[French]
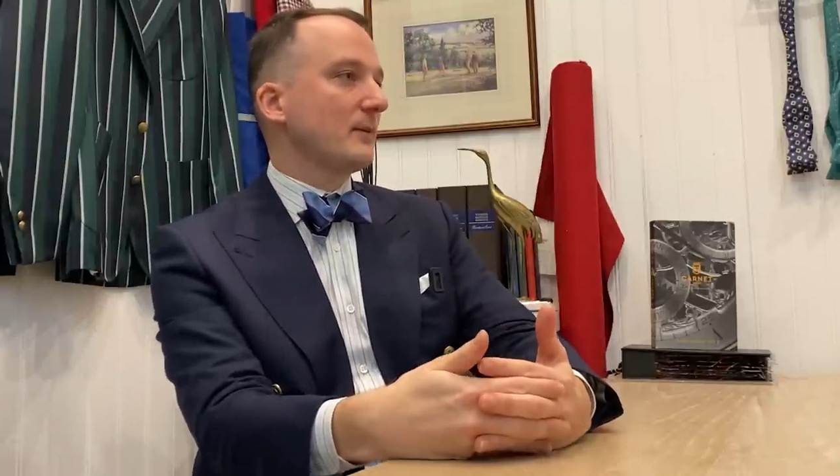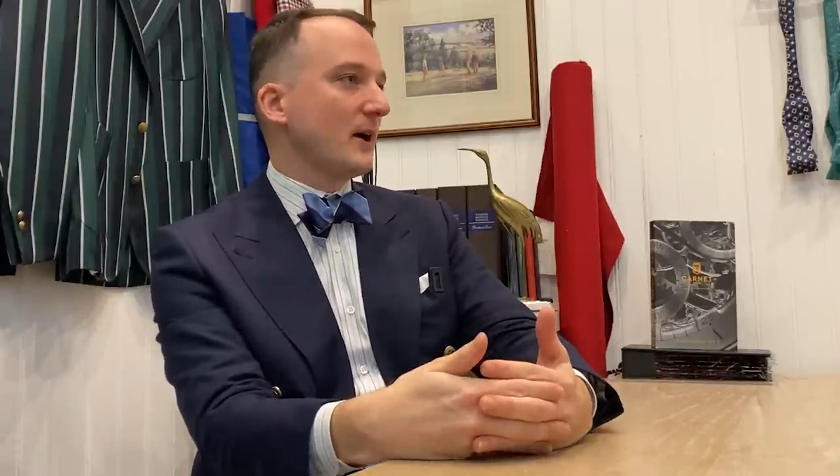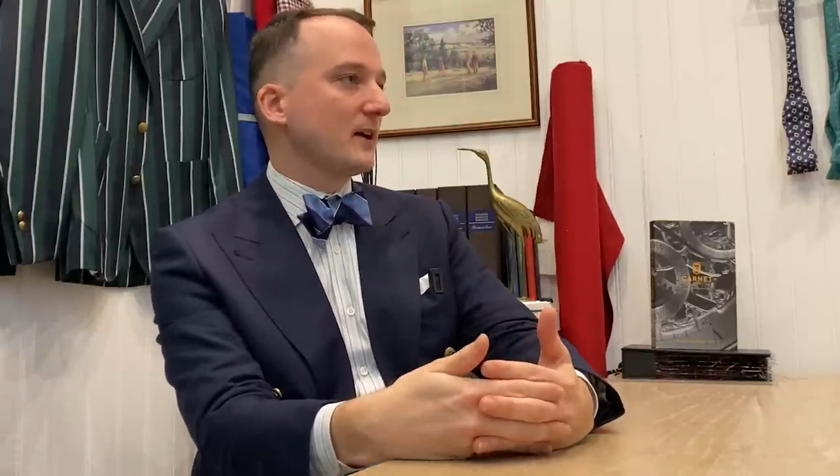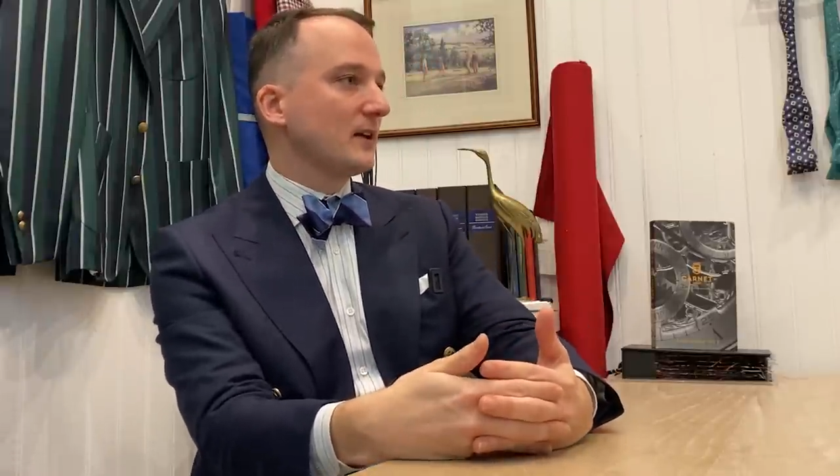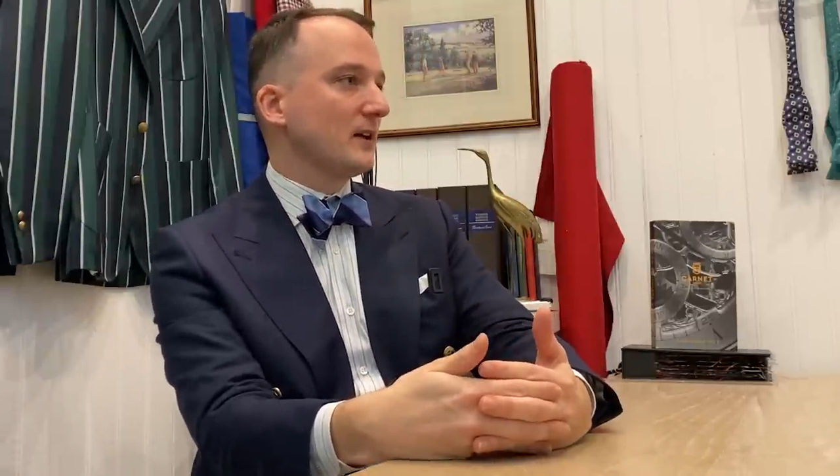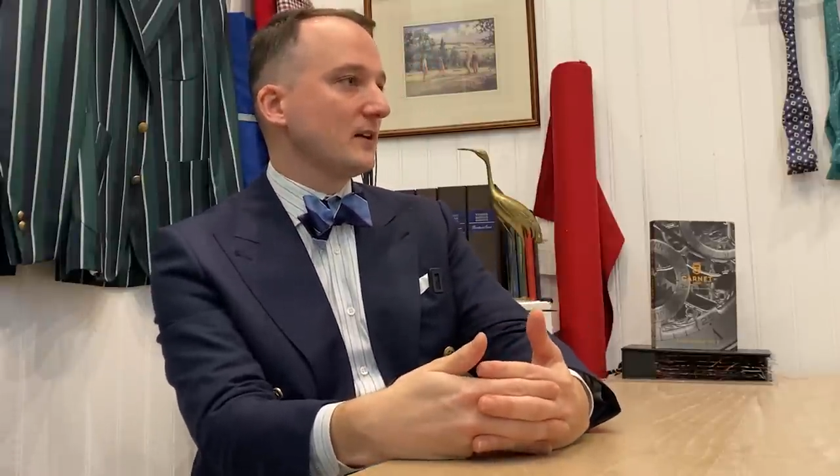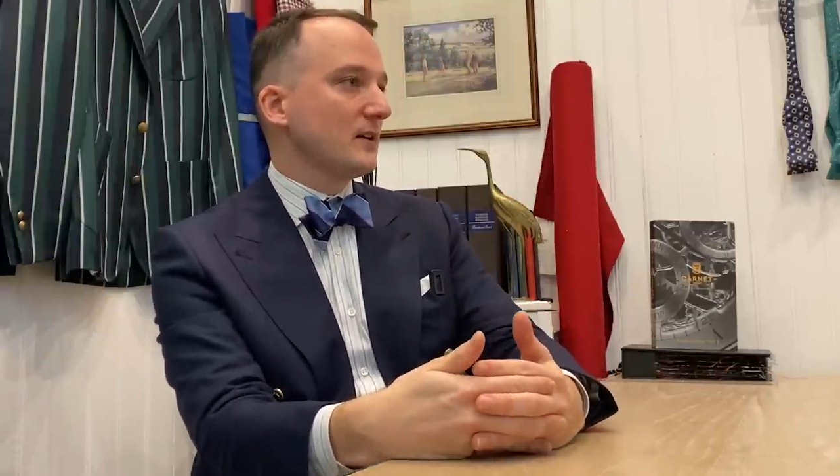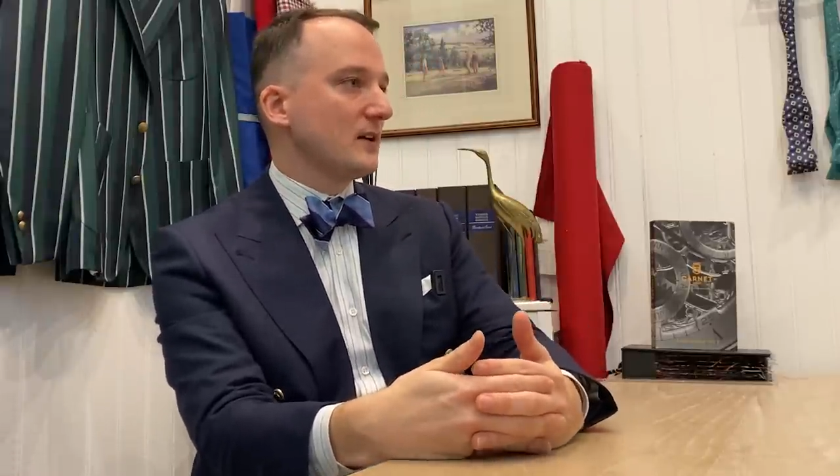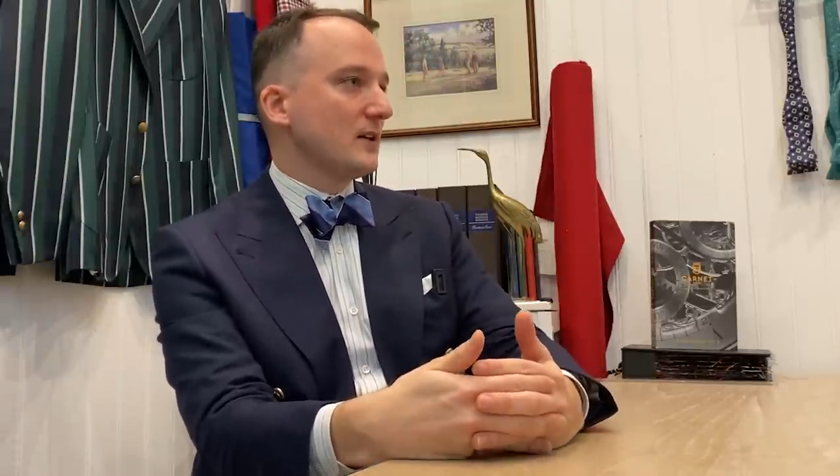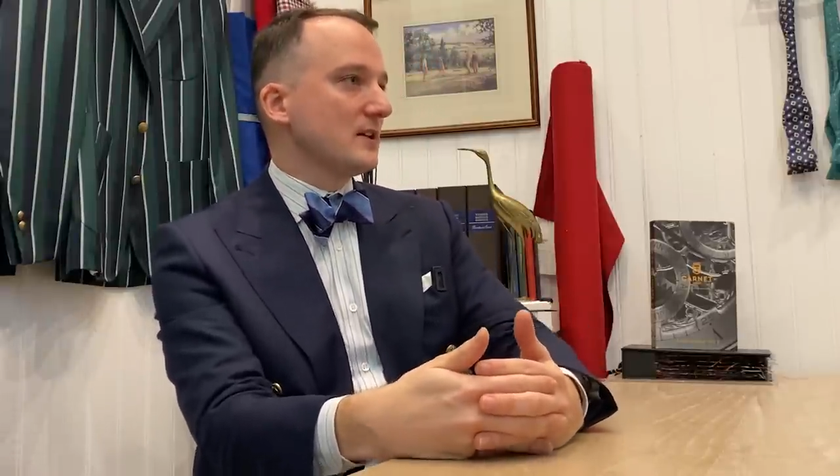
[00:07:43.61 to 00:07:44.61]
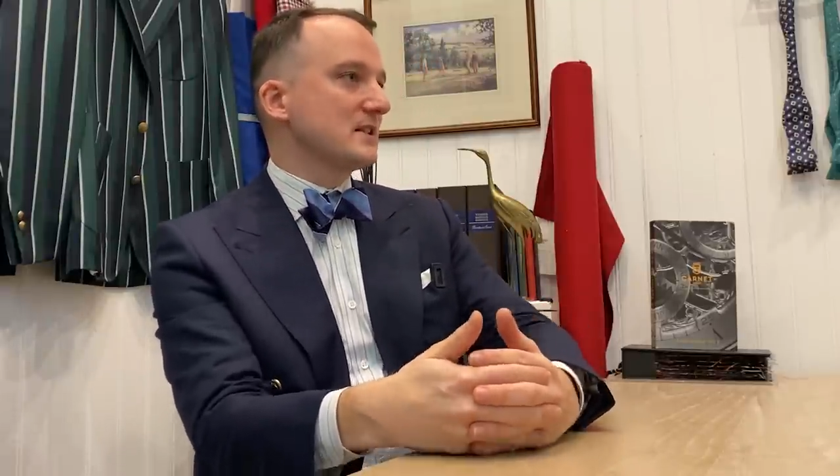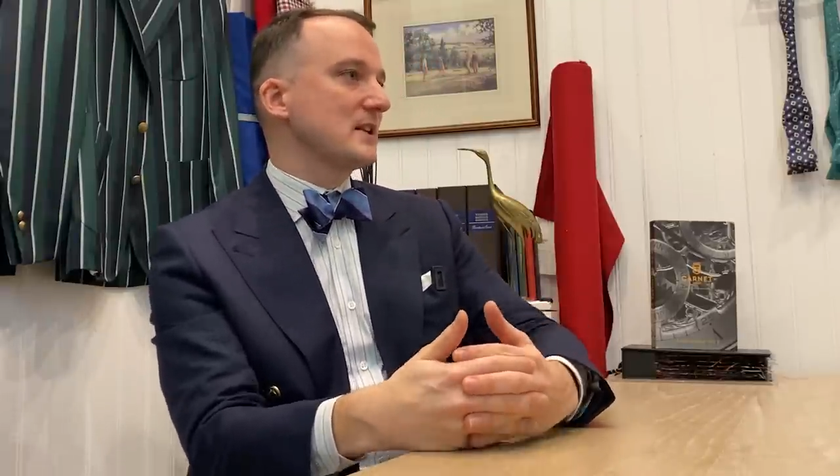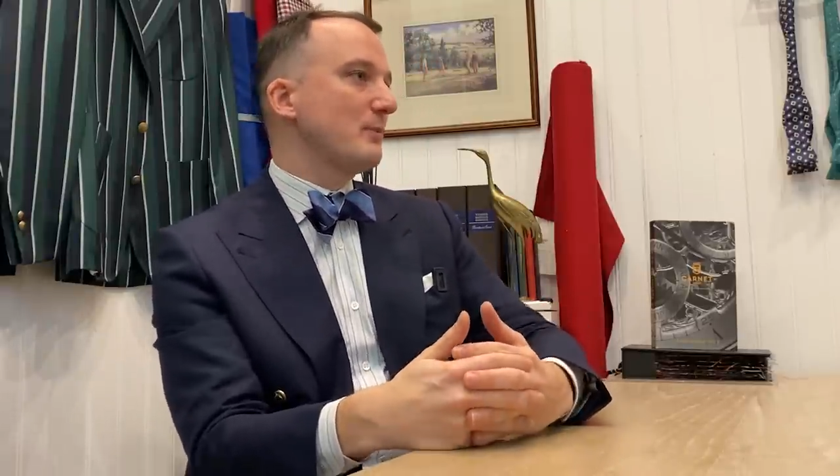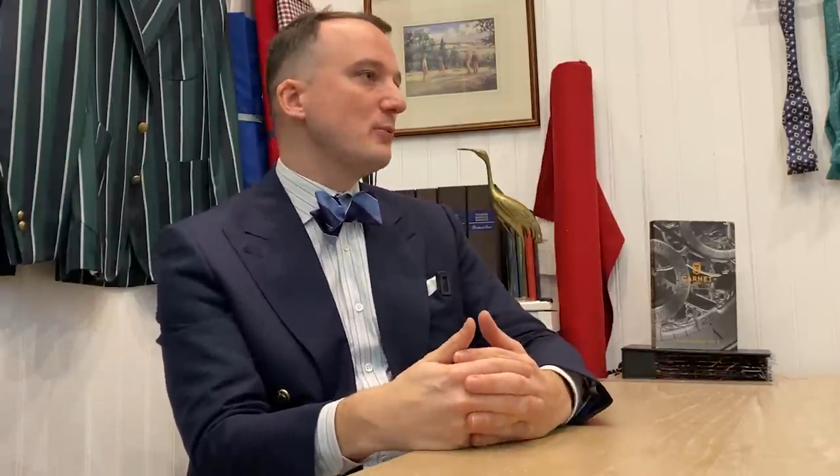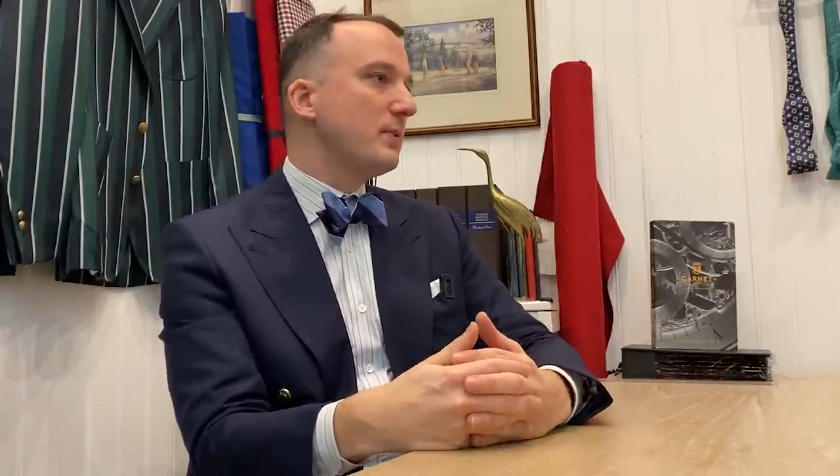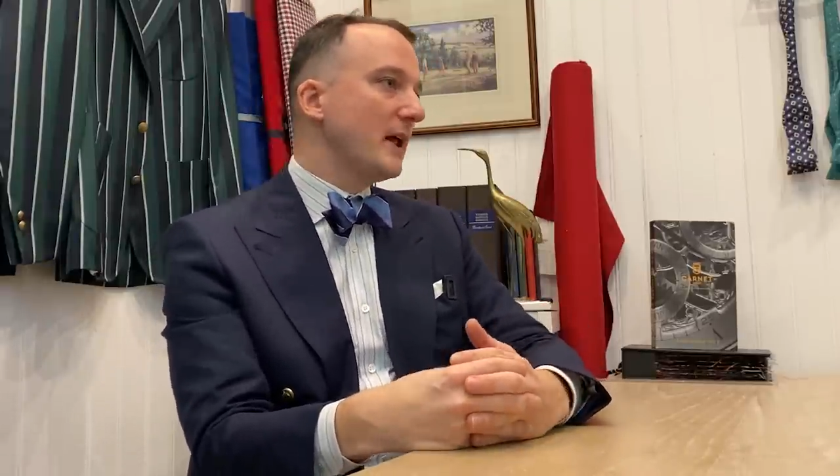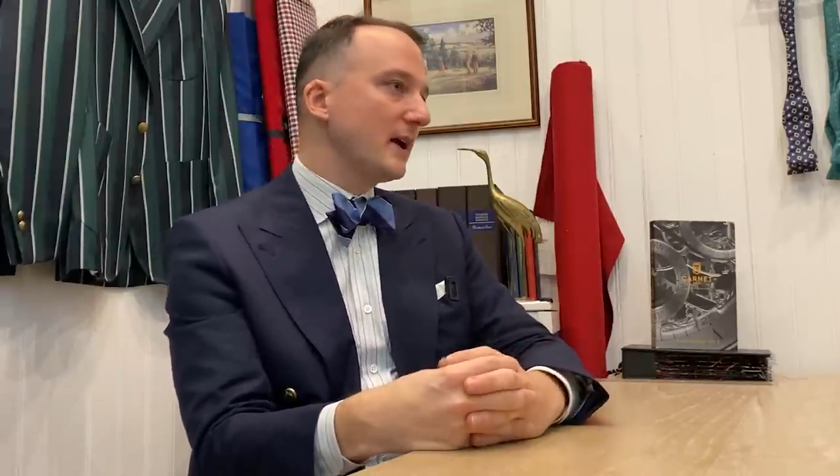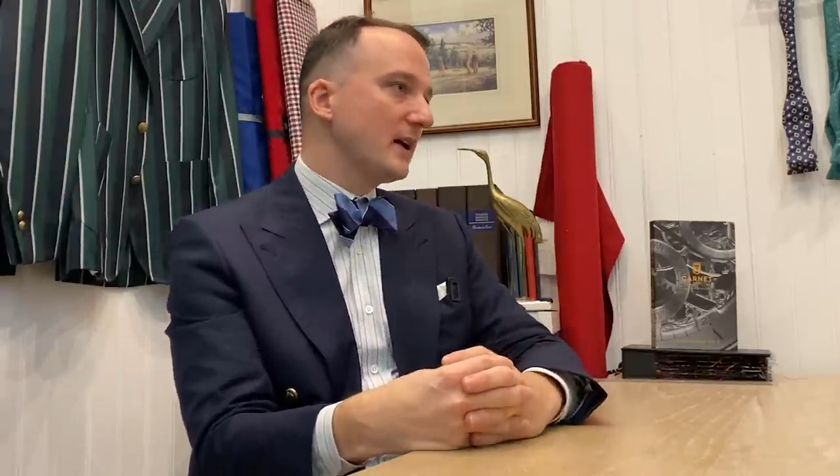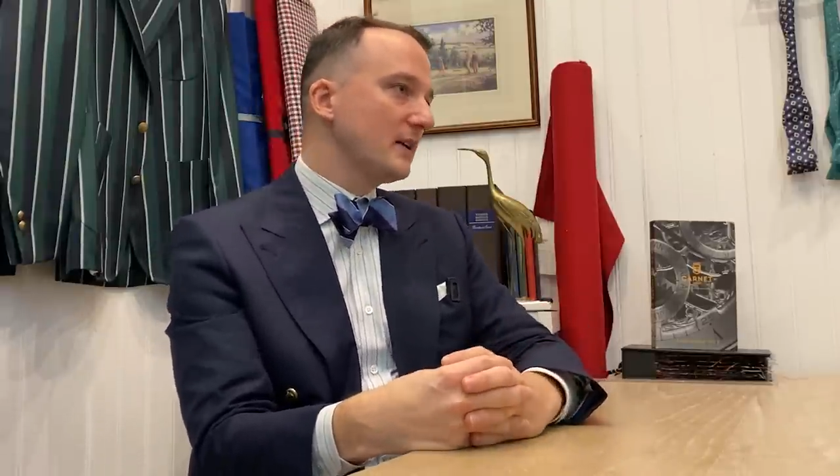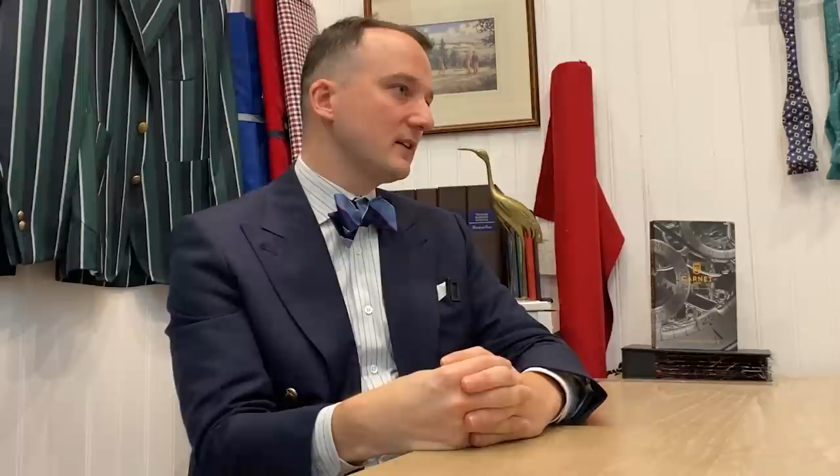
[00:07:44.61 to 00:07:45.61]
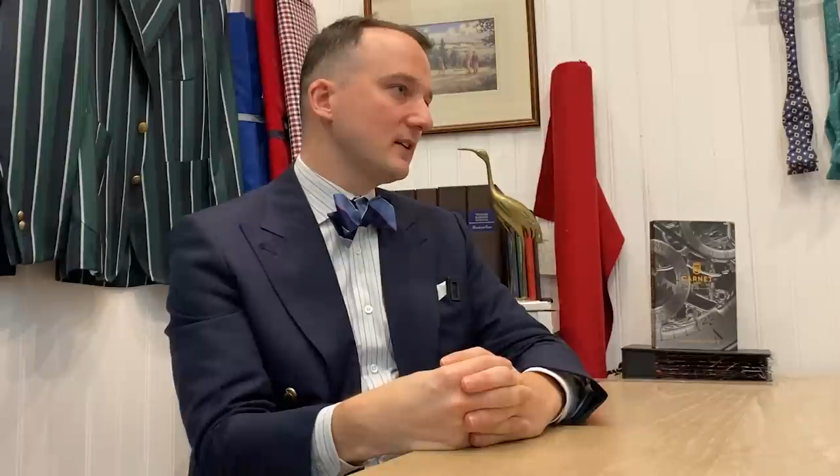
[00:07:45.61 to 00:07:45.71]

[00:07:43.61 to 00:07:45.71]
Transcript: marquée, ça peut plaire